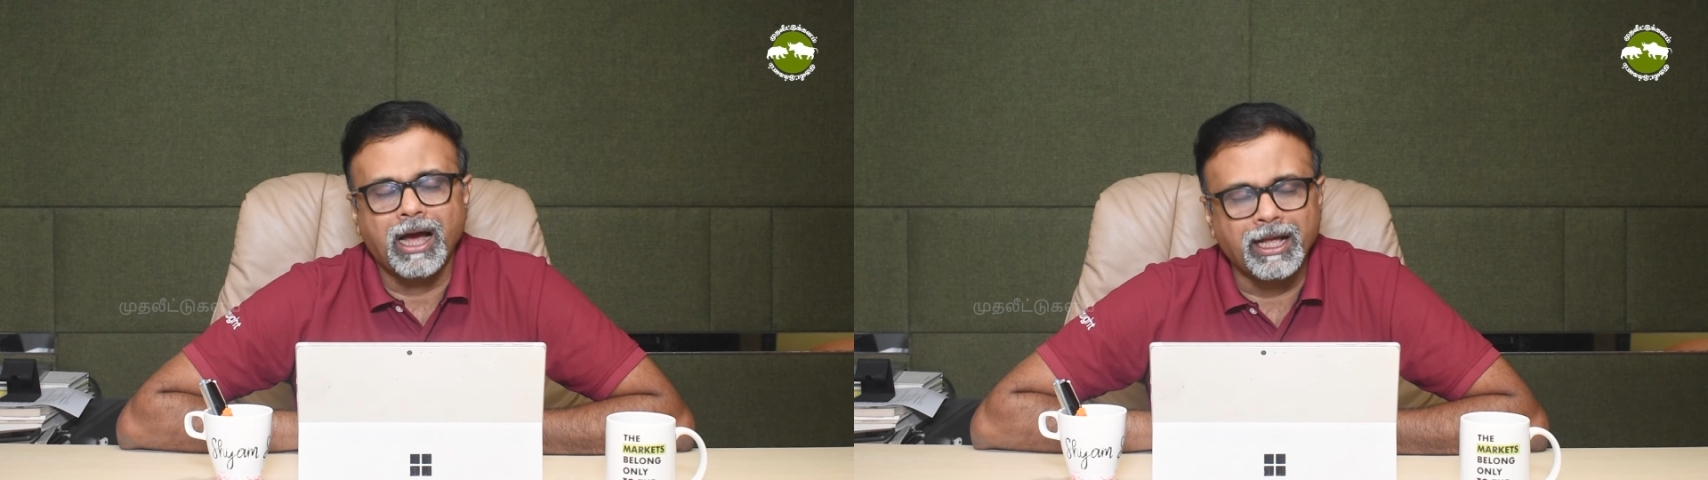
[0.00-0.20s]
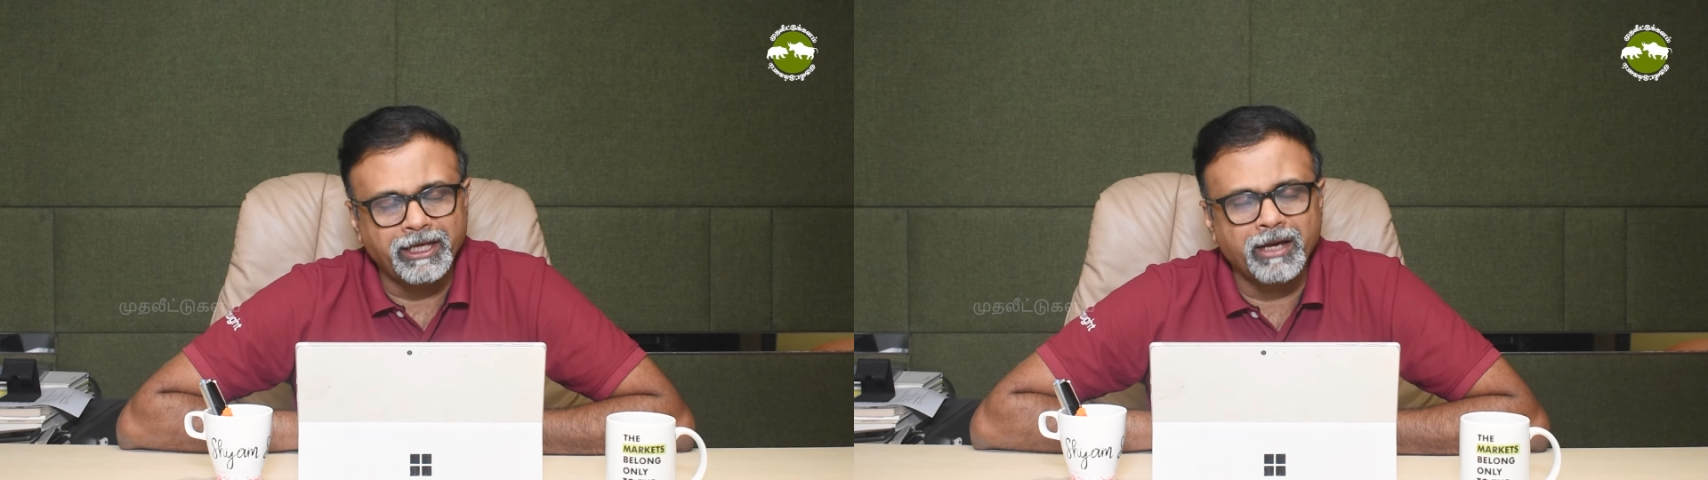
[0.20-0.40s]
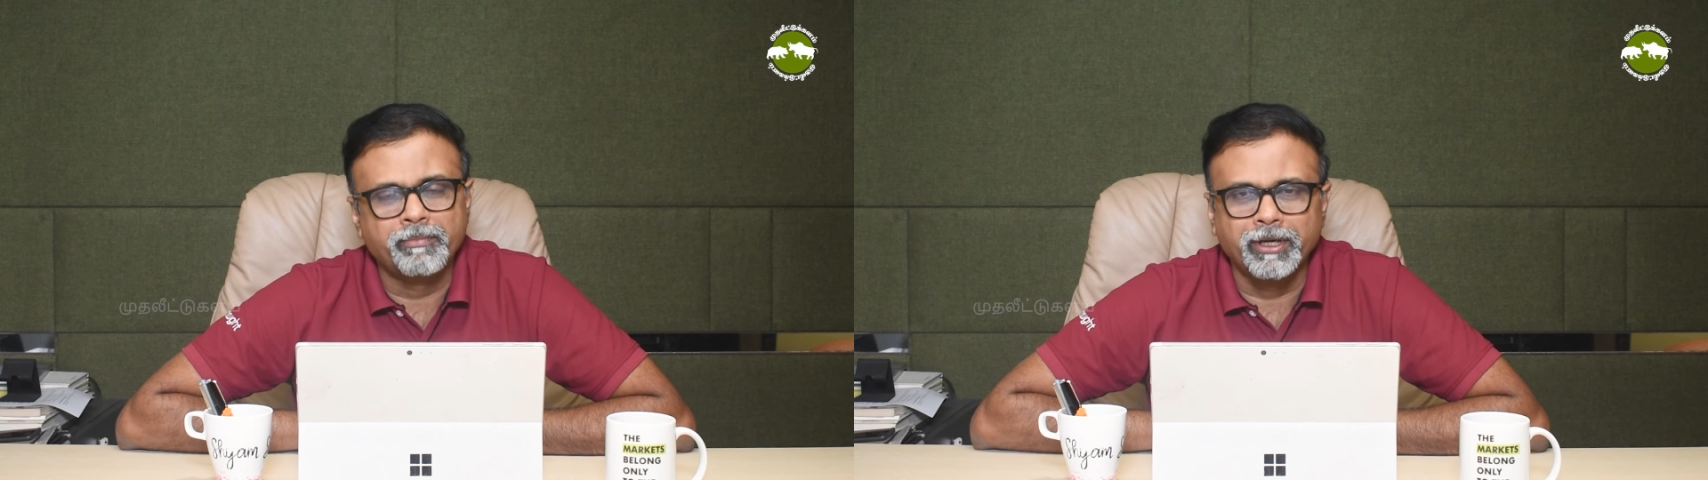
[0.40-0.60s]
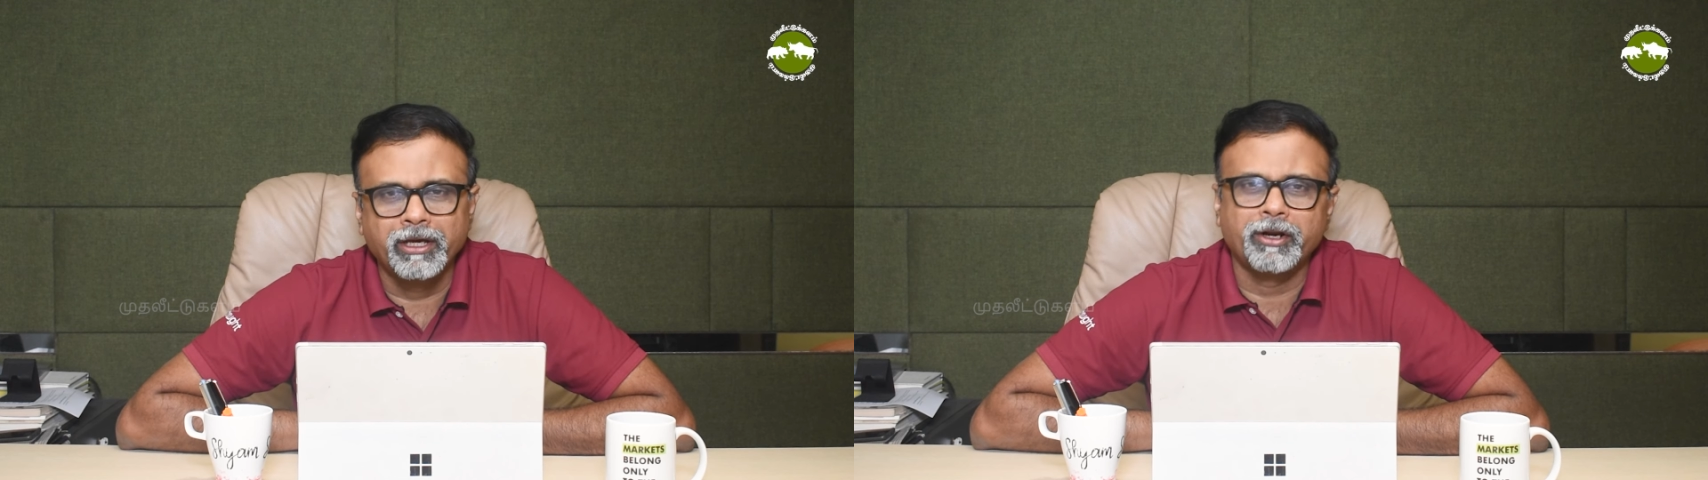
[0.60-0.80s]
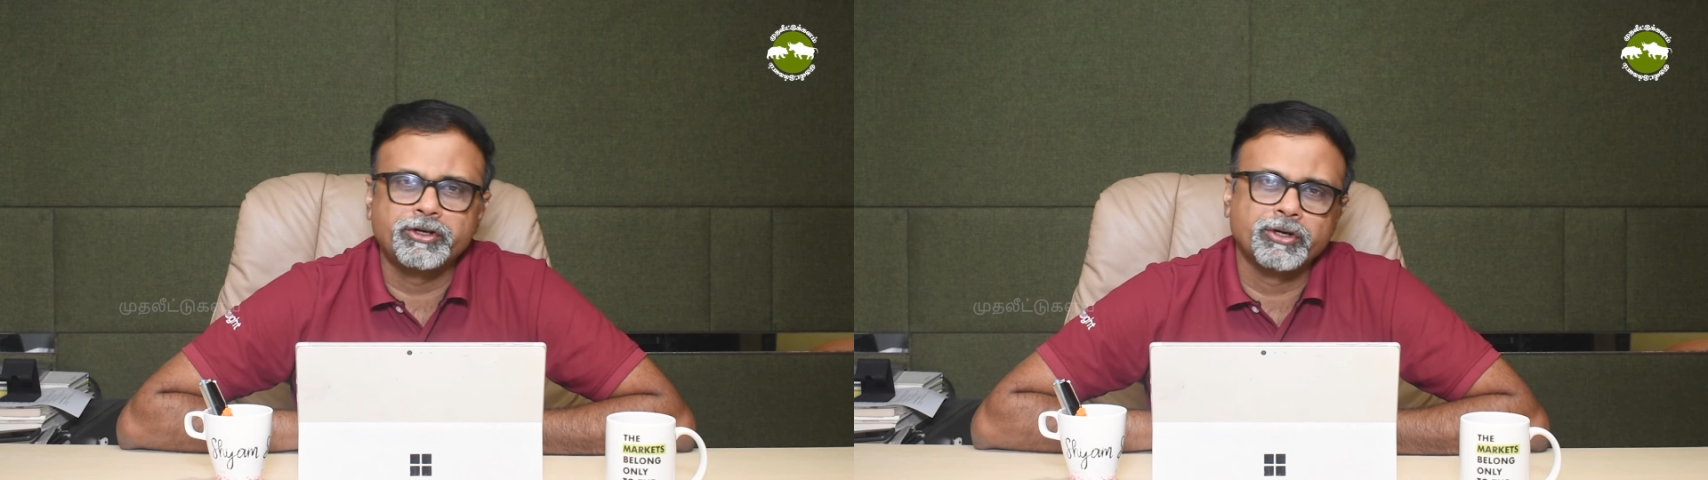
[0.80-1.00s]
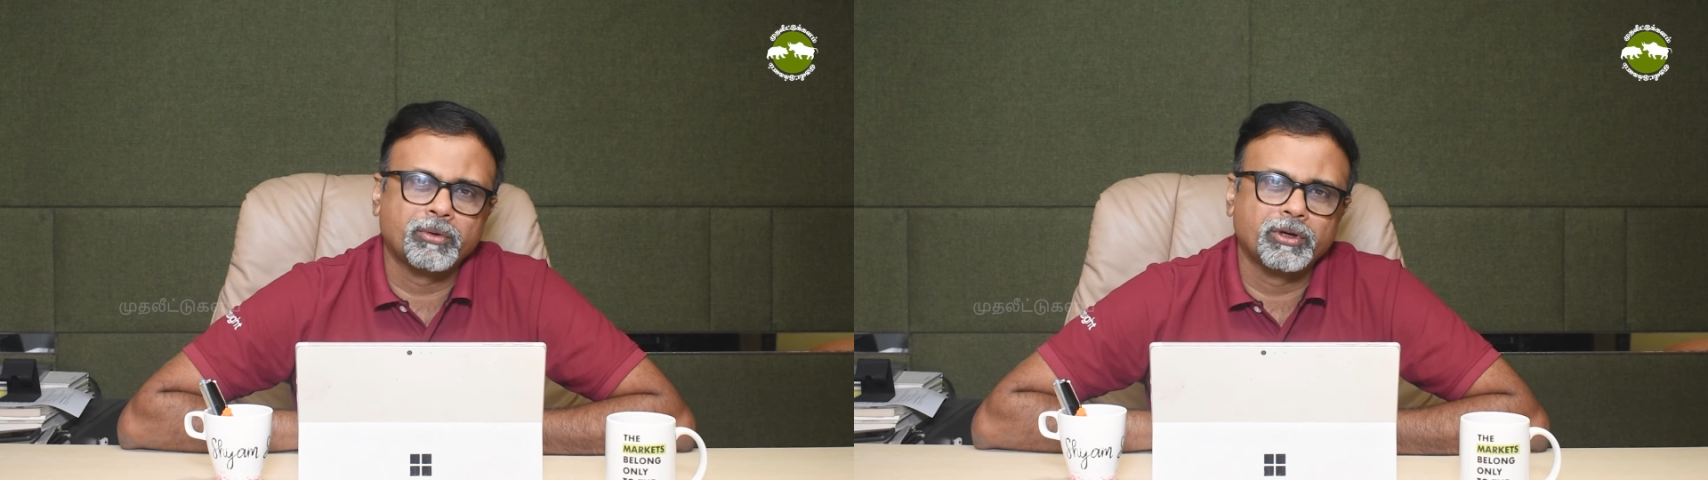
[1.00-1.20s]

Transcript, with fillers: அதிக பி ரேஷியோ e